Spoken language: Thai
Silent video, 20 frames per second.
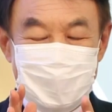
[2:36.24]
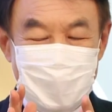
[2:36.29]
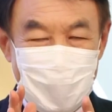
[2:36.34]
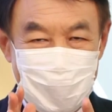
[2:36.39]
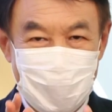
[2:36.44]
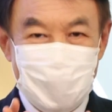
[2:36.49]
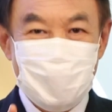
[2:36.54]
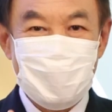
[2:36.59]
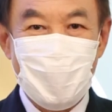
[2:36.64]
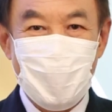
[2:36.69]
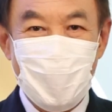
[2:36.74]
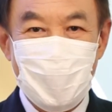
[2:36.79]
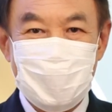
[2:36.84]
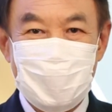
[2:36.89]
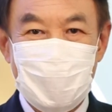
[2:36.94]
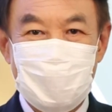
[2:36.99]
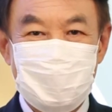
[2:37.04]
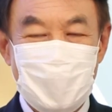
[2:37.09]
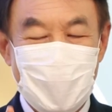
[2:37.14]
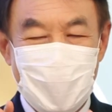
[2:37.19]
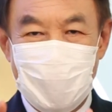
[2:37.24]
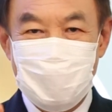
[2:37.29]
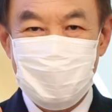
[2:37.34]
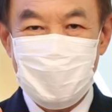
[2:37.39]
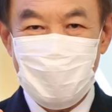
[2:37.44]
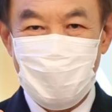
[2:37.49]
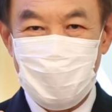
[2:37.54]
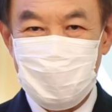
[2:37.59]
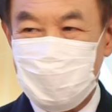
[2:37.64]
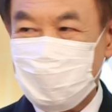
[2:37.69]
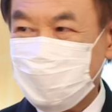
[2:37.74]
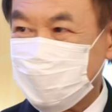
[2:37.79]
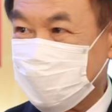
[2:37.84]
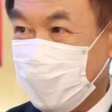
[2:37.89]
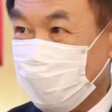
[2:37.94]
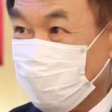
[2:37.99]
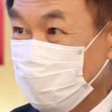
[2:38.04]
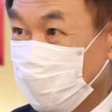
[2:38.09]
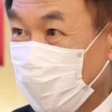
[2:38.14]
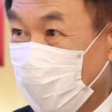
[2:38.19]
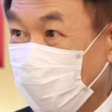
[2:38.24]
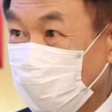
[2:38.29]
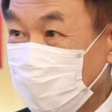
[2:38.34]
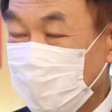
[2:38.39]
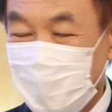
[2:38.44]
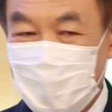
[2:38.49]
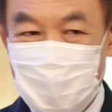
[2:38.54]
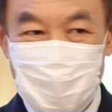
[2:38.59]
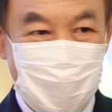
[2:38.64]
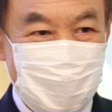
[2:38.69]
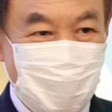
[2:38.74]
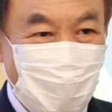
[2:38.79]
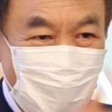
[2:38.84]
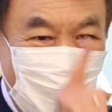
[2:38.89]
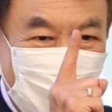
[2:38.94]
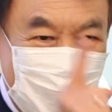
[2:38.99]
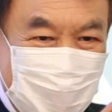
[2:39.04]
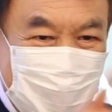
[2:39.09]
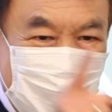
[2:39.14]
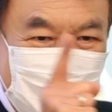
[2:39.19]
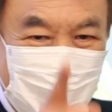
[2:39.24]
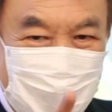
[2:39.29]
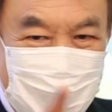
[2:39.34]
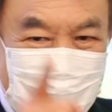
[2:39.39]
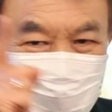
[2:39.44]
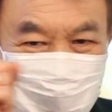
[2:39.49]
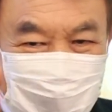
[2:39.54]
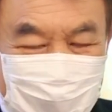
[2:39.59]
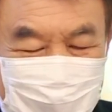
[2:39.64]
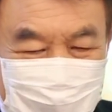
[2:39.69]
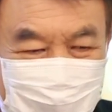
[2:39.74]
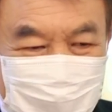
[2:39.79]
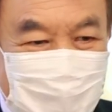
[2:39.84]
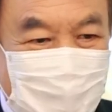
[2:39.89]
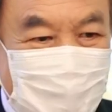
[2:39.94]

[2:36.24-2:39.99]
อย่าเร่งร้อนครับบางครั้งบางคนไปปรึกษาคุณหมอว่าต้องวันนี้วันนี้วันนี้